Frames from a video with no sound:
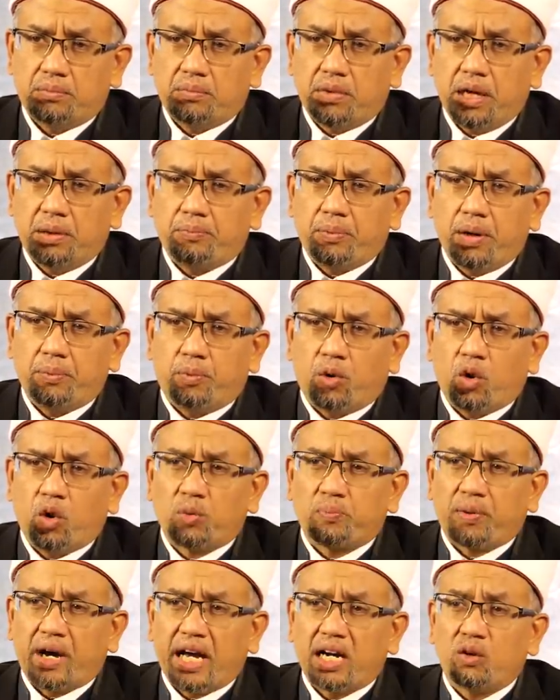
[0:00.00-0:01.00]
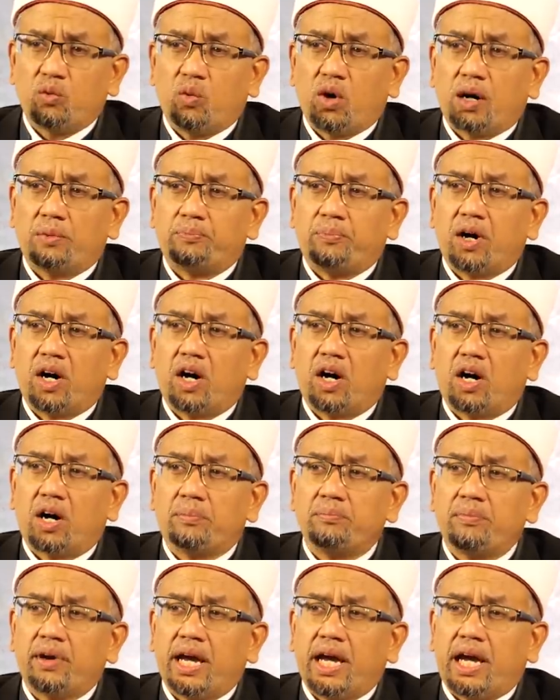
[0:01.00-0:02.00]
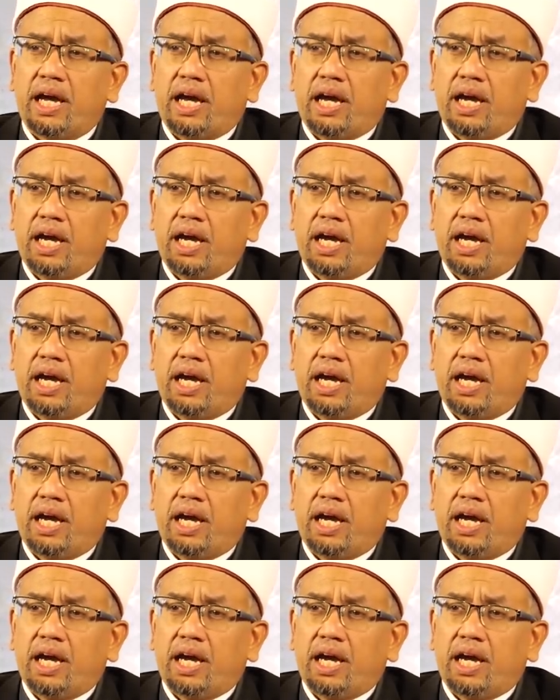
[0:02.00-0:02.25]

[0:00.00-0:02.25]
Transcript: ไม่ไปผูกพันว่าพ่อแม่